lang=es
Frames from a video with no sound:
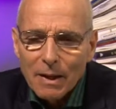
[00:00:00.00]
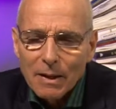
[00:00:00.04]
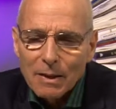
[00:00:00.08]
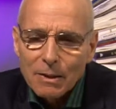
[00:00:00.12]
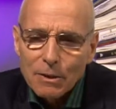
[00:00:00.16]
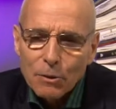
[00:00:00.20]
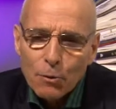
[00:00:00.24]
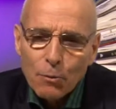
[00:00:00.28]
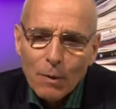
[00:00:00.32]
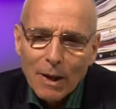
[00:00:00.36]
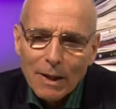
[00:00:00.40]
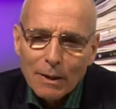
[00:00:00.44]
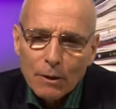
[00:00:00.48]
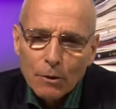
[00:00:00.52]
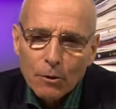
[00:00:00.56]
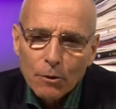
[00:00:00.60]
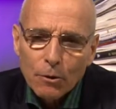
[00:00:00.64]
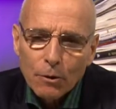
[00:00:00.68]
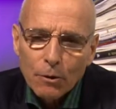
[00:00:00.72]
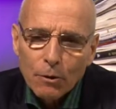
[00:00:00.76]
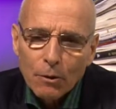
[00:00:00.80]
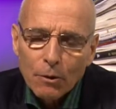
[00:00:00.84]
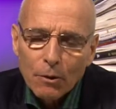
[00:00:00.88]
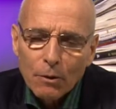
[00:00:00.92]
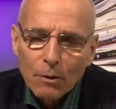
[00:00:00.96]
es
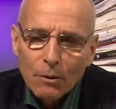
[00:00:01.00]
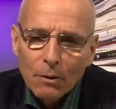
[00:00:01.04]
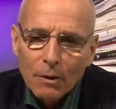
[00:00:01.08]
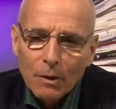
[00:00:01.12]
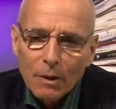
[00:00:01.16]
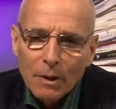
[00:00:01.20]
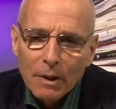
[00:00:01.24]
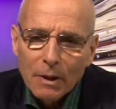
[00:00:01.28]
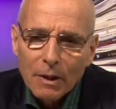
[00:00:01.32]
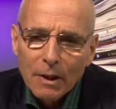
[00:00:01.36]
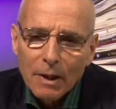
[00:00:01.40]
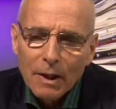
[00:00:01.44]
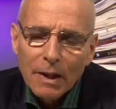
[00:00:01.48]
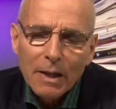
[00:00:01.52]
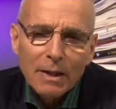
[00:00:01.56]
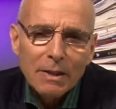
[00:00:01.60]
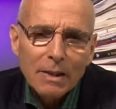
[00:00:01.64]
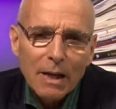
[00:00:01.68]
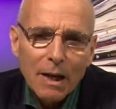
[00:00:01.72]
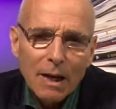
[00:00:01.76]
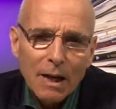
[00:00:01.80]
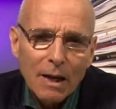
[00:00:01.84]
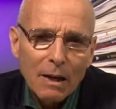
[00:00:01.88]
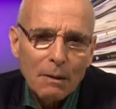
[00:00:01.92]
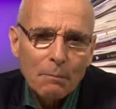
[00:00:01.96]
cuando
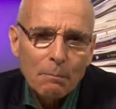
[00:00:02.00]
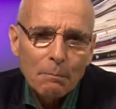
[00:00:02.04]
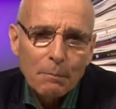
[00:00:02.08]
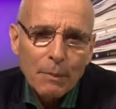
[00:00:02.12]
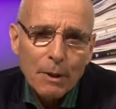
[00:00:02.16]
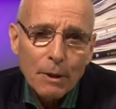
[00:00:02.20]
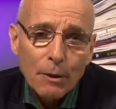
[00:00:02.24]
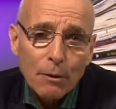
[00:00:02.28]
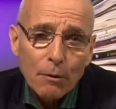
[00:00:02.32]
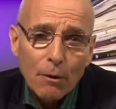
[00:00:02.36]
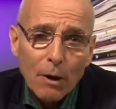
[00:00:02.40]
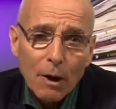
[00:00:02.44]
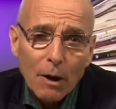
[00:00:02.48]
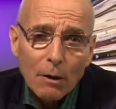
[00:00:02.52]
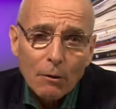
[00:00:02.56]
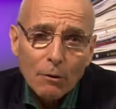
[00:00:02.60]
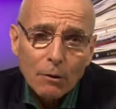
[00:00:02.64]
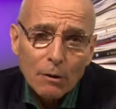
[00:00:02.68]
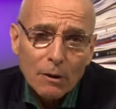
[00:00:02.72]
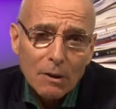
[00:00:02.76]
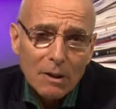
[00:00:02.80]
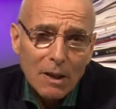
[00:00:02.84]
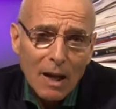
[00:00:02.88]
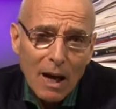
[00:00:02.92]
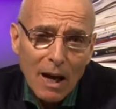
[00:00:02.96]
ella empezó a
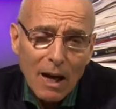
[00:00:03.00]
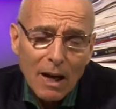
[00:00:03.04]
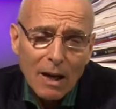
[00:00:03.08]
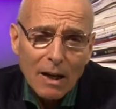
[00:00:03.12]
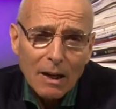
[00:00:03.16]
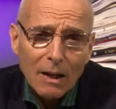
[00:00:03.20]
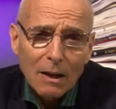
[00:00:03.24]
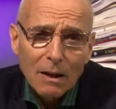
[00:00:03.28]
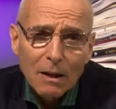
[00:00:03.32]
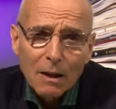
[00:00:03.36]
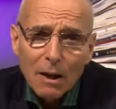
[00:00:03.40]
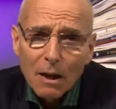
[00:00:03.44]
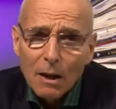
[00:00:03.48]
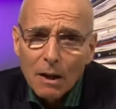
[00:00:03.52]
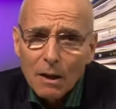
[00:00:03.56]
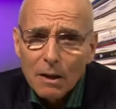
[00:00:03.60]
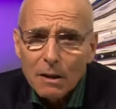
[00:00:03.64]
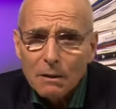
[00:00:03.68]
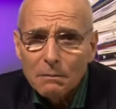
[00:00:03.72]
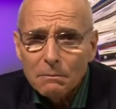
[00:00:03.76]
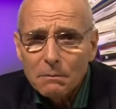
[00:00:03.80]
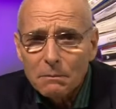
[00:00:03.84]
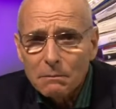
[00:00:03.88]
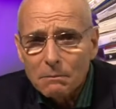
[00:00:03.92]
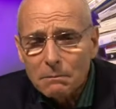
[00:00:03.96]
contar
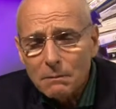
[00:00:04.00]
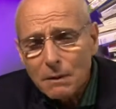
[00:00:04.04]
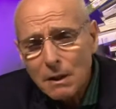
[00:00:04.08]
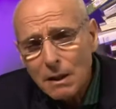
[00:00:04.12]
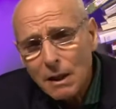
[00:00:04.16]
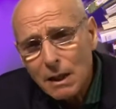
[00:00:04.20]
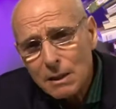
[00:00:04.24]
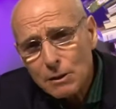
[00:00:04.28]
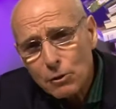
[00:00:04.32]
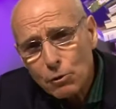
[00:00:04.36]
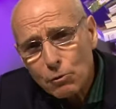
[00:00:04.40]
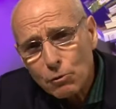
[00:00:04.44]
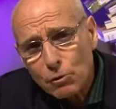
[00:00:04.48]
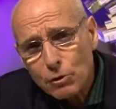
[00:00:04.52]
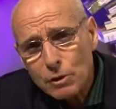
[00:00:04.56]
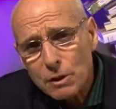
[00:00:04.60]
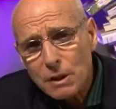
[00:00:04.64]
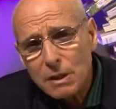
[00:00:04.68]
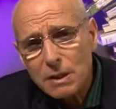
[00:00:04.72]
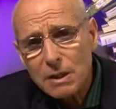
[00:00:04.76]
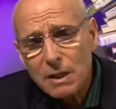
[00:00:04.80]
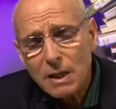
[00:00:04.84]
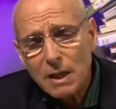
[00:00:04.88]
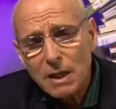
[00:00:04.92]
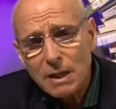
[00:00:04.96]
las
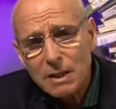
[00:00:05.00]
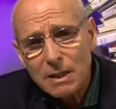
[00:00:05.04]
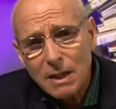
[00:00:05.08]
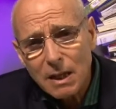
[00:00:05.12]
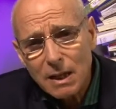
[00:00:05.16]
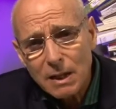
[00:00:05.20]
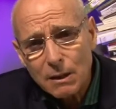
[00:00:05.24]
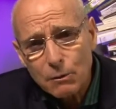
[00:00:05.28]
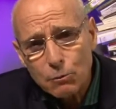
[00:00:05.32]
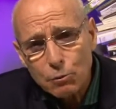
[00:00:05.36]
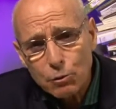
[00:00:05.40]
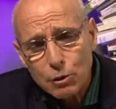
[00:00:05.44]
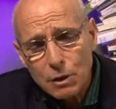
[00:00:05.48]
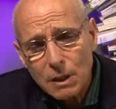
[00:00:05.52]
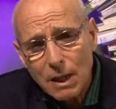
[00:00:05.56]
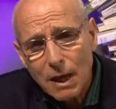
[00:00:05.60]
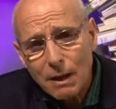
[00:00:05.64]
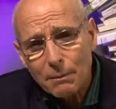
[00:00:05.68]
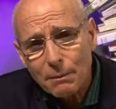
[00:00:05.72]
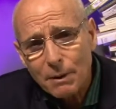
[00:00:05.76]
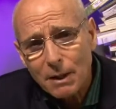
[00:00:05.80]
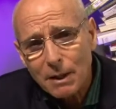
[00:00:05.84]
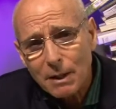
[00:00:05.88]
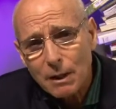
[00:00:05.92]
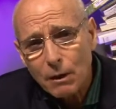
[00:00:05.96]
cosas que a ella le
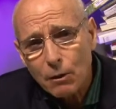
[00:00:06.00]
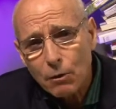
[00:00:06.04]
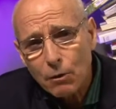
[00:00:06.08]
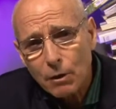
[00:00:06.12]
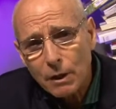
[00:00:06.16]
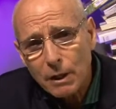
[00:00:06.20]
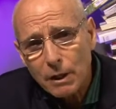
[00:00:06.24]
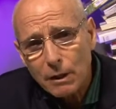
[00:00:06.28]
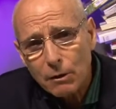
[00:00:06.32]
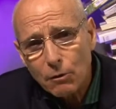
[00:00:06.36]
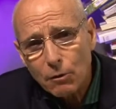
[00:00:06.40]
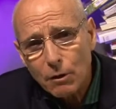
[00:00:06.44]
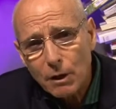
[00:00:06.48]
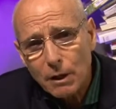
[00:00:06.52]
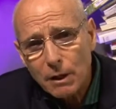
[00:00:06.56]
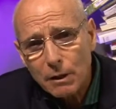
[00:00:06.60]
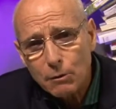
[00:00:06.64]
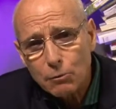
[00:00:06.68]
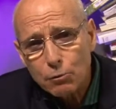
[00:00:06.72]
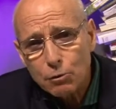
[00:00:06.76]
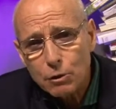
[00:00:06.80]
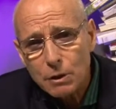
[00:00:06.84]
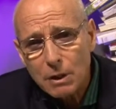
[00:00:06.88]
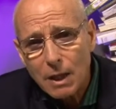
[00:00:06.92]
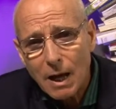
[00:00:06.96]
gustaban y lo que no
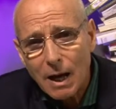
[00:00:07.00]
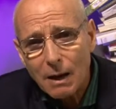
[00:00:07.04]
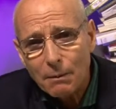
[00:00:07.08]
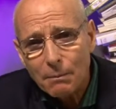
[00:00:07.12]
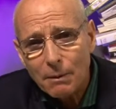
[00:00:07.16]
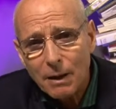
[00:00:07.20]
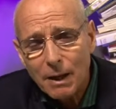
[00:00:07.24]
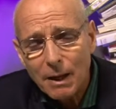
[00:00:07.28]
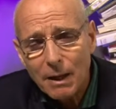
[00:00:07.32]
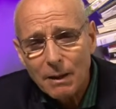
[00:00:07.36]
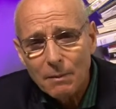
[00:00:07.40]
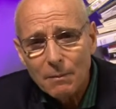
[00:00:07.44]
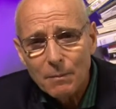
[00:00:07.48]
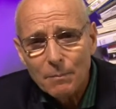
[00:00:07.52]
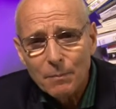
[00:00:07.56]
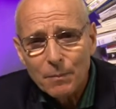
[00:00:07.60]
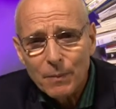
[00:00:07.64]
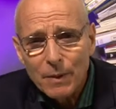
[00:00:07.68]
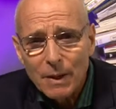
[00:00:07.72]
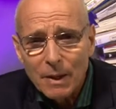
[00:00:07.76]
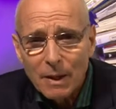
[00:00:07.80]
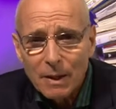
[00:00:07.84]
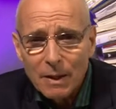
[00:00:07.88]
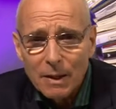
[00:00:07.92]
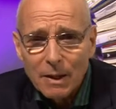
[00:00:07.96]
le gustaba.
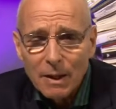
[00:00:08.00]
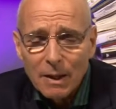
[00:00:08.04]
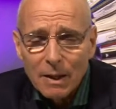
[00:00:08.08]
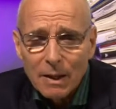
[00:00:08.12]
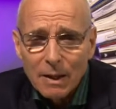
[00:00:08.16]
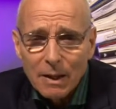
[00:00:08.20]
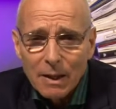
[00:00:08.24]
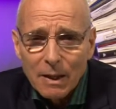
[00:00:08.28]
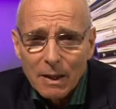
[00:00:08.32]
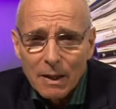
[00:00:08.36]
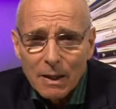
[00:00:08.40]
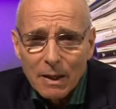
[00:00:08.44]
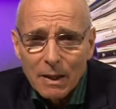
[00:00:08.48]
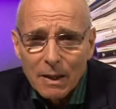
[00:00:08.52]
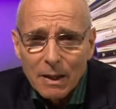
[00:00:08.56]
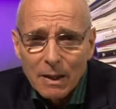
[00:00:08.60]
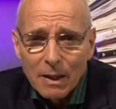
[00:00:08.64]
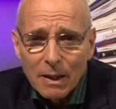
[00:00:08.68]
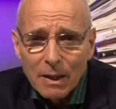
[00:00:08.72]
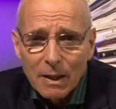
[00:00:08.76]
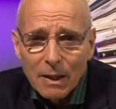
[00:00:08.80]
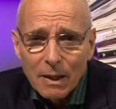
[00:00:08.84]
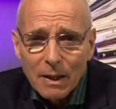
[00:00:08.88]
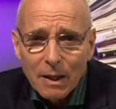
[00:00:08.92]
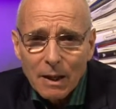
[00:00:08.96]

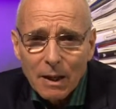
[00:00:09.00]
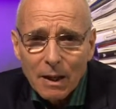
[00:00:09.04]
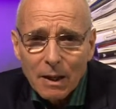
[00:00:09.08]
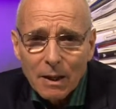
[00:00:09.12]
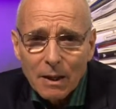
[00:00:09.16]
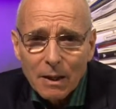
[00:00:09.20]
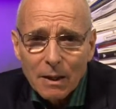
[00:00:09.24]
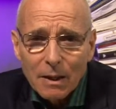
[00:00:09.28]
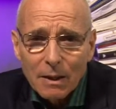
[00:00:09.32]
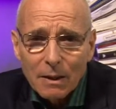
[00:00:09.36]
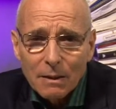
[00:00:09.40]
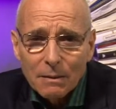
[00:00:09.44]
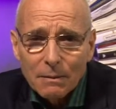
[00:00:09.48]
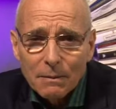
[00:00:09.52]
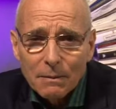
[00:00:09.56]
Él